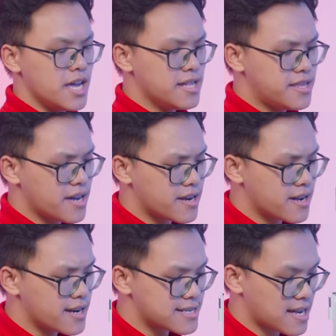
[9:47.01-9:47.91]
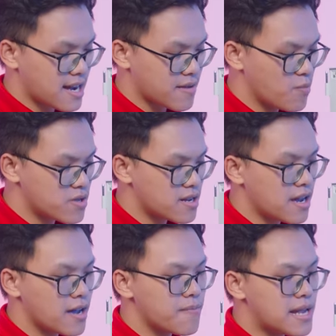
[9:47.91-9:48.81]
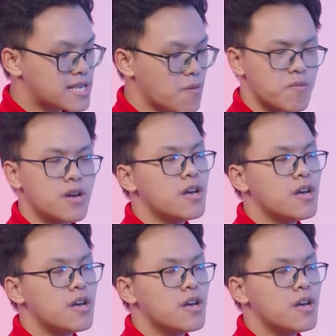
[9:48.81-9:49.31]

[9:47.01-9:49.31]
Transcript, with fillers: interior design, một thiết kế bên trong